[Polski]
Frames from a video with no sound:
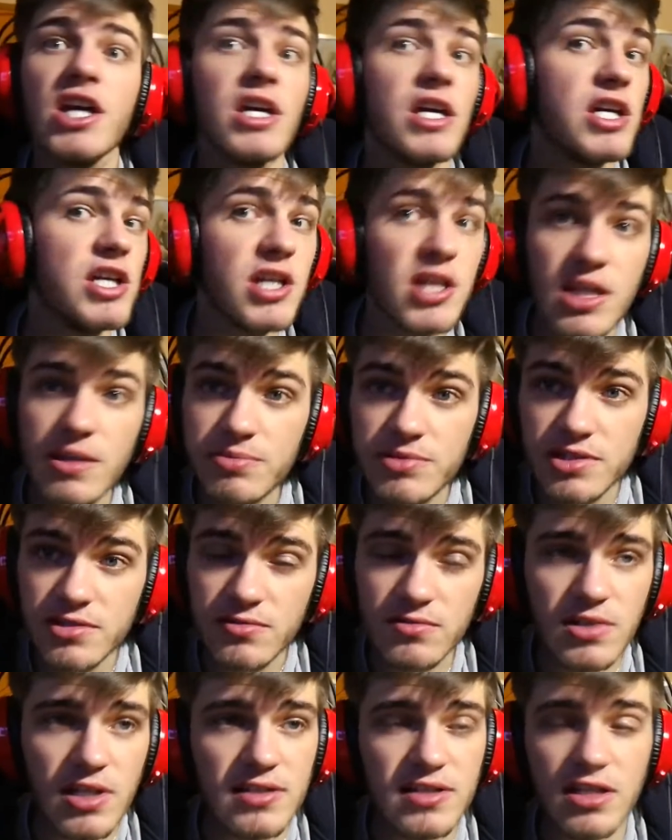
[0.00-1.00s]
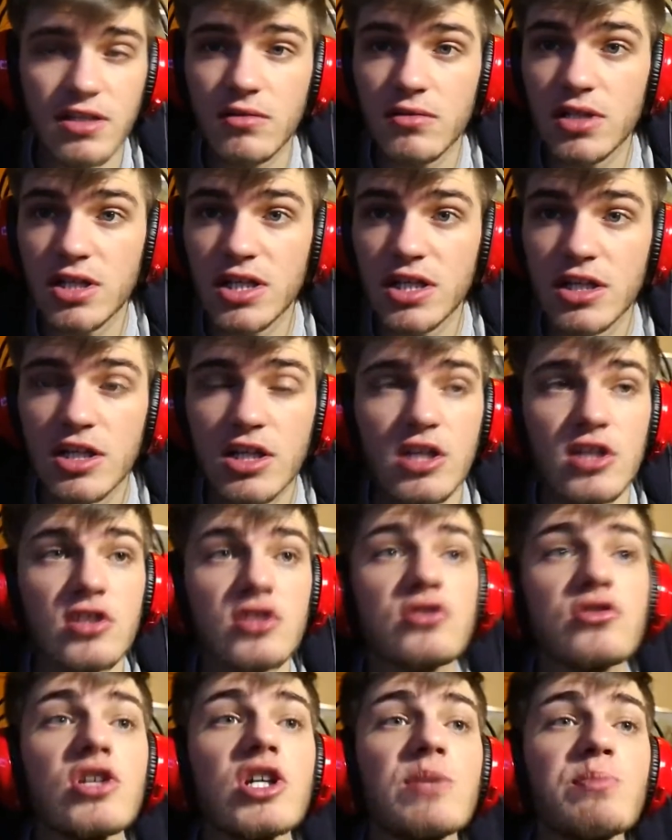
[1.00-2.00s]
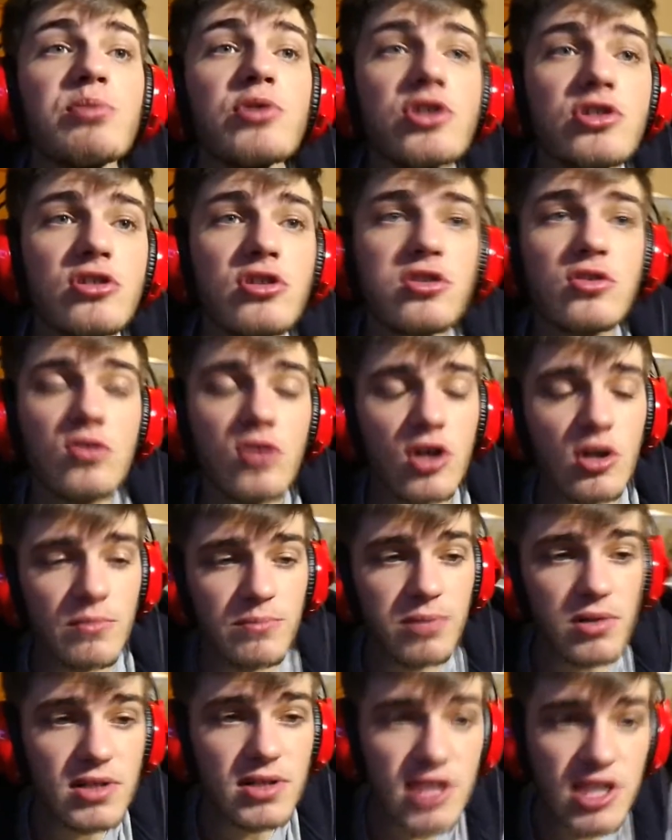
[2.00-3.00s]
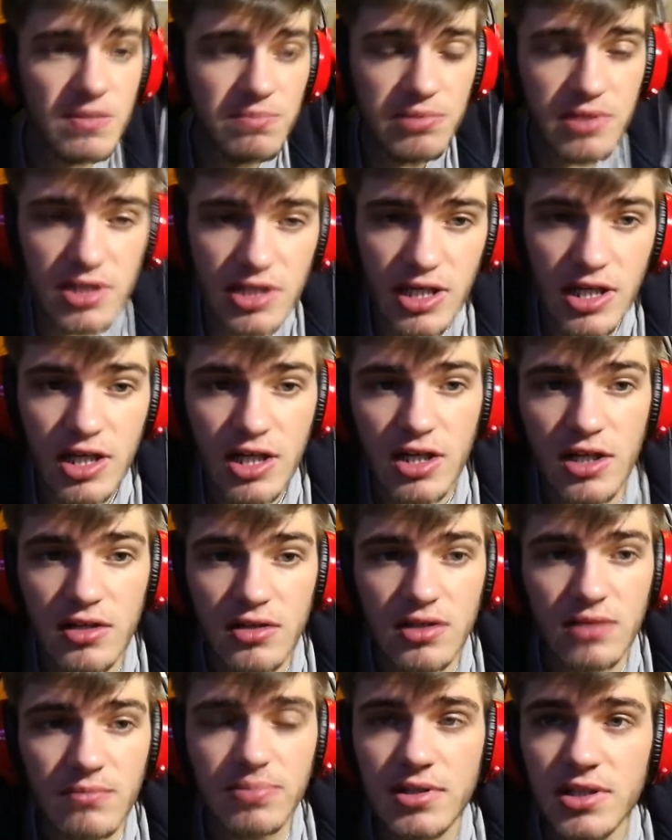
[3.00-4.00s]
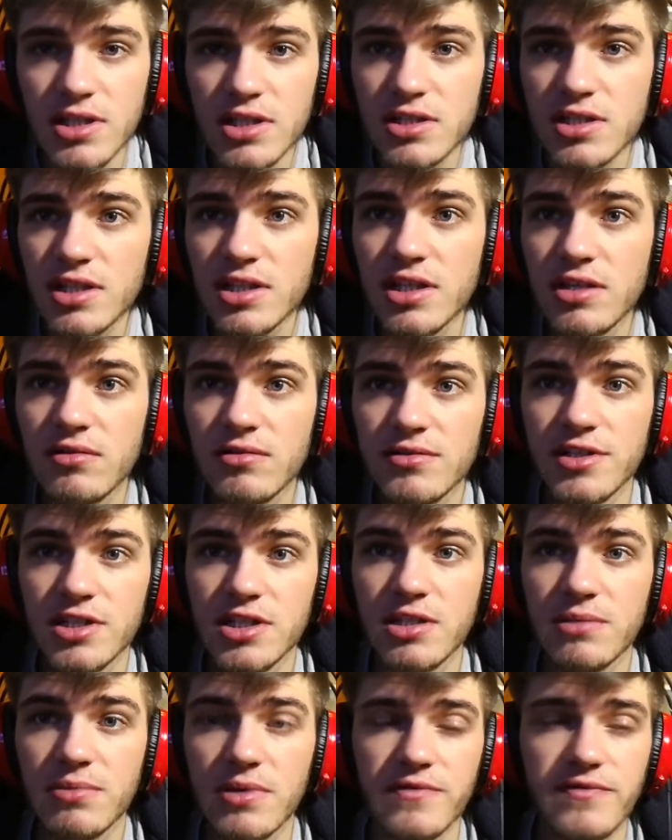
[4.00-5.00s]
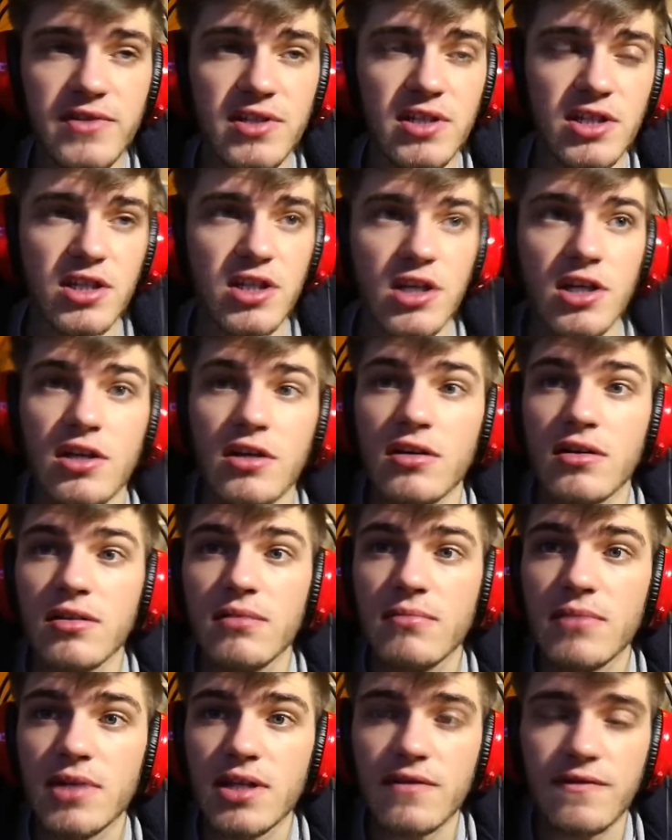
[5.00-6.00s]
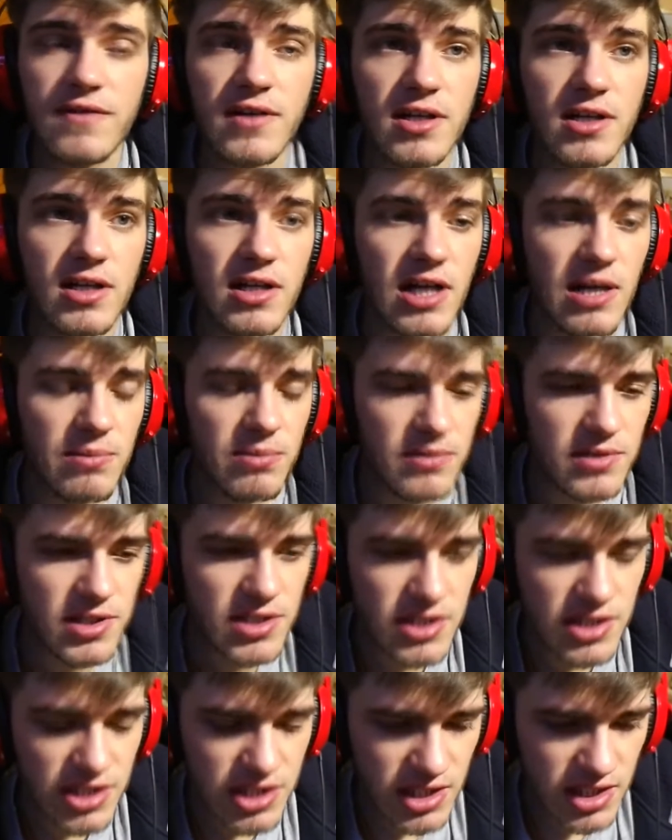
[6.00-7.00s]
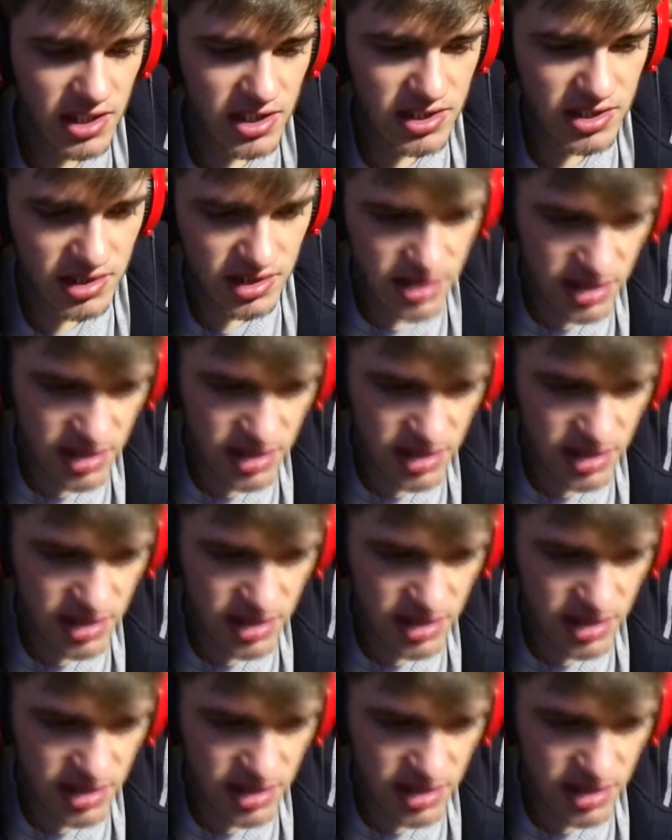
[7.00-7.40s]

i się nie przesunie za cholery. Stoi po środku, podejdź bliżej, to będzie cenę chociaż lepiej widzieć. Motherfucker, albo idzie się, jest też